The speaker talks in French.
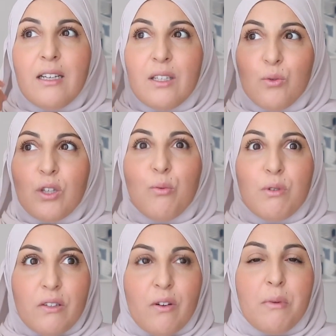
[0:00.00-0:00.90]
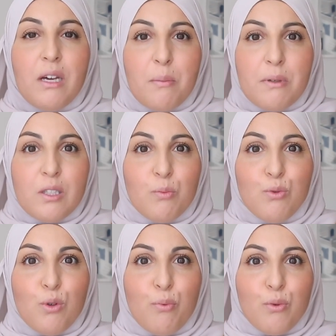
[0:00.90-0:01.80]
Et on a commencé vraiment à y penser de
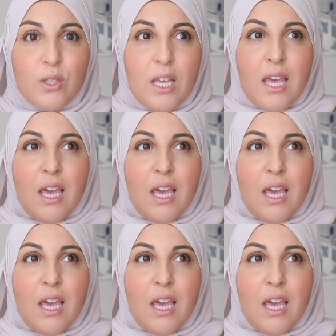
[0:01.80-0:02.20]
plus en plus.